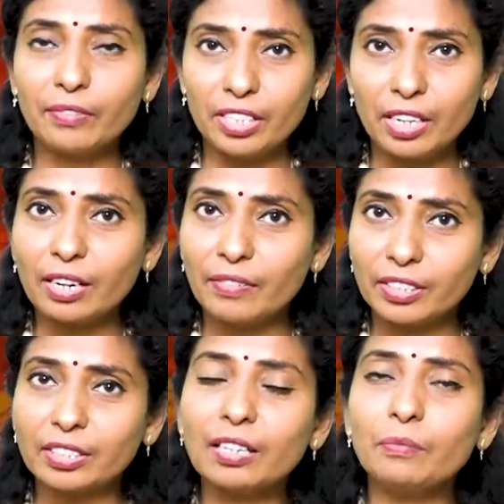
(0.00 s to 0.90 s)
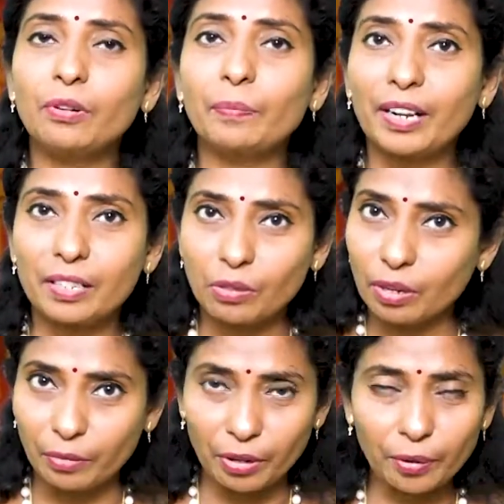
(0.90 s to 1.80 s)
விஷயங்களை வச்சு தான் நம்ம ஒரு பலன்
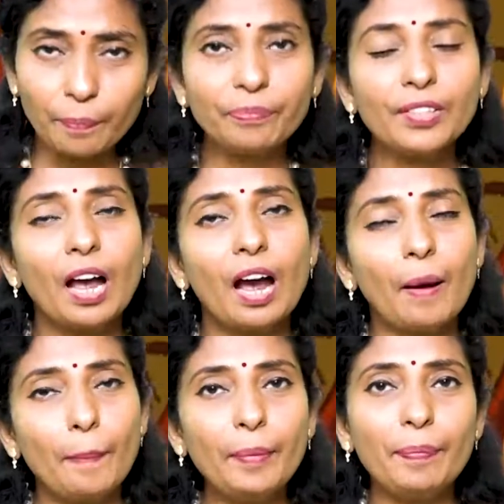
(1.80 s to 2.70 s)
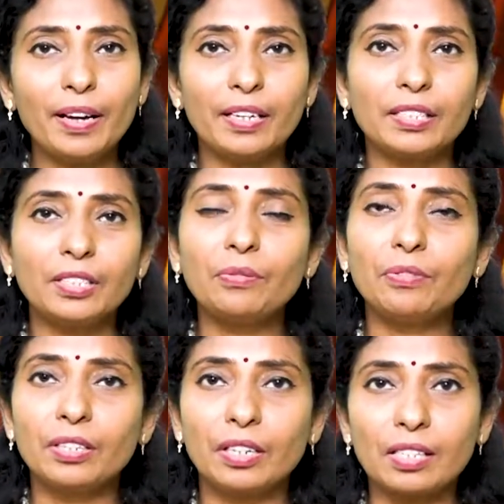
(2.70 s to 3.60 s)
சொல்ல முடியும் அப்படி பார்க்குறச்ச
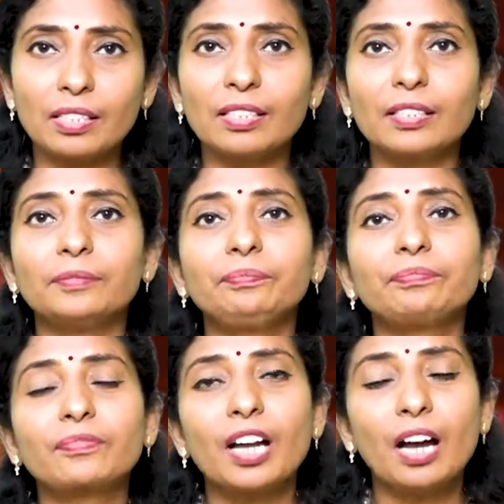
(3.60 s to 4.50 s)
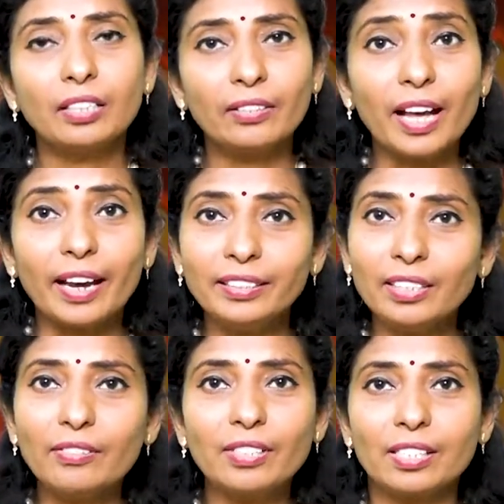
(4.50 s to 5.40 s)
உங்கள் ராசிக்கு அதாவது
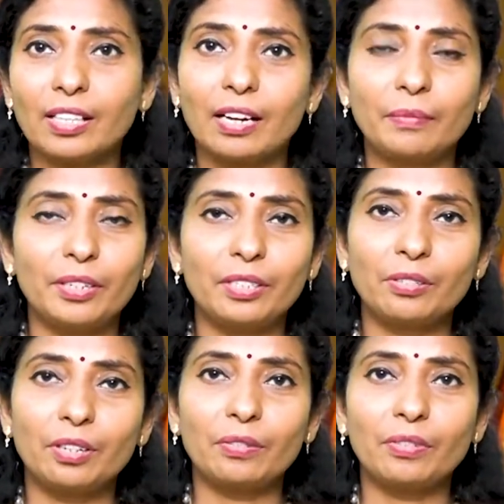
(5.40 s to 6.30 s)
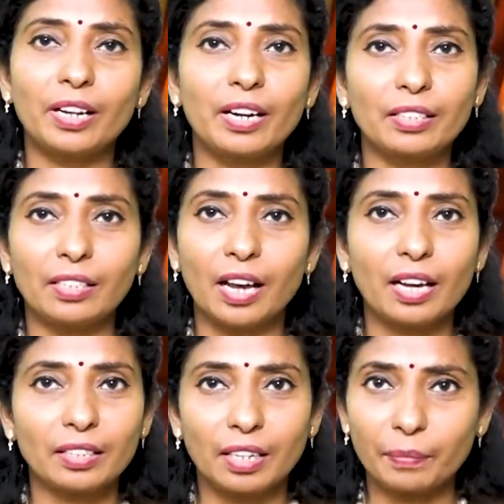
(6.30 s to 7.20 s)
ஐந்தாவது ஸ்தானம் என்று சொல்லக்கூடிய இடத்துல
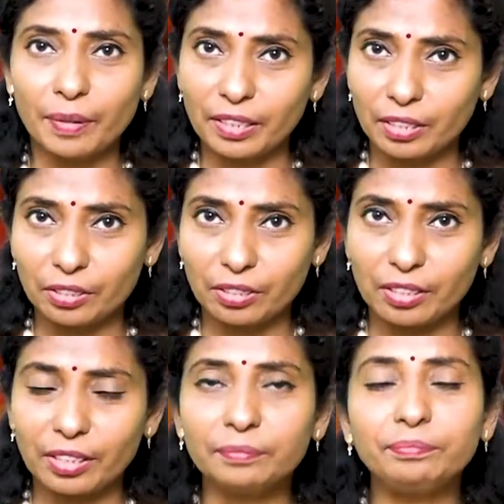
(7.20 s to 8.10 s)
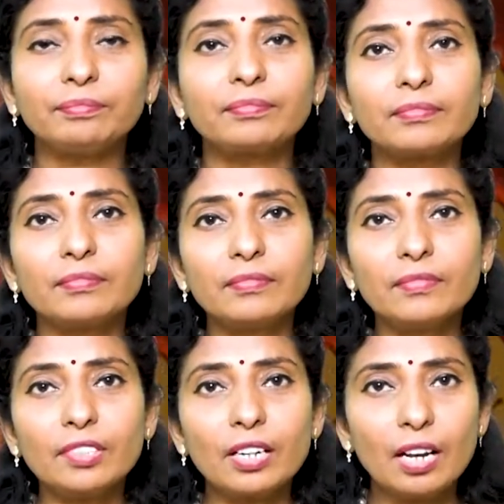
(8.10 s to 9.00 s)
யாருக்கார் பார்த்தீங்கன்னு வச்சுக்கோங்களேன்
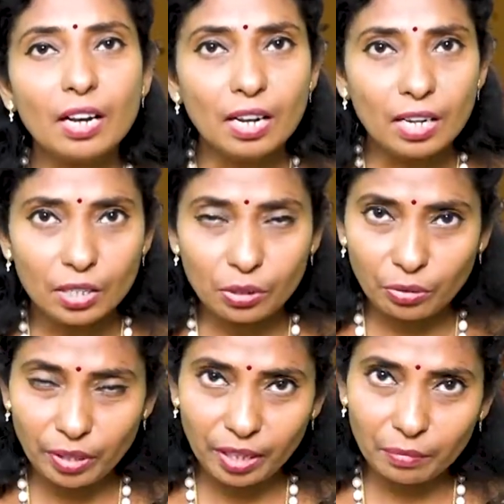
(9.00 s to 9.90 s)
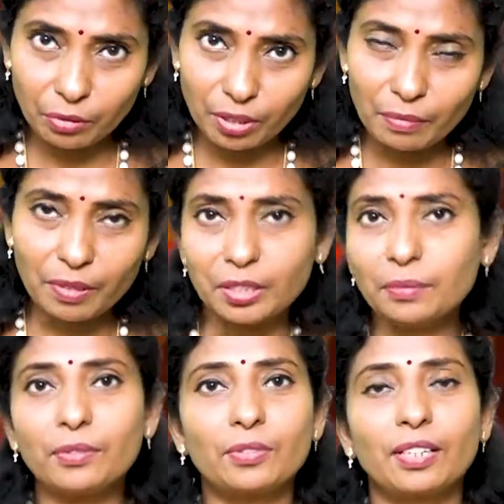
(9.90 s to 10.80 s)
சூரியன் புதன்
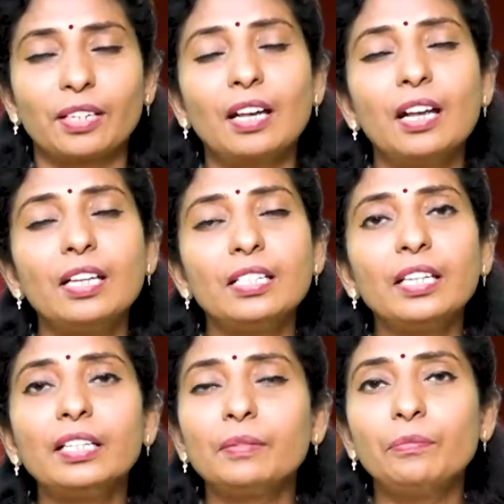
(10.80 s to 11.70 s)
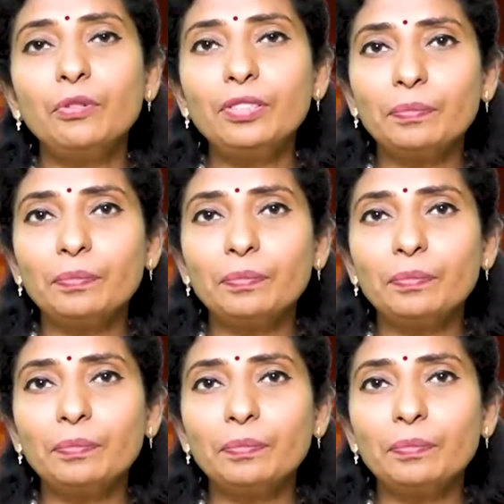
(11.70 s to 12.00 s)
மற்றும் சுக்கரன் ஸோ இந்த மூன்று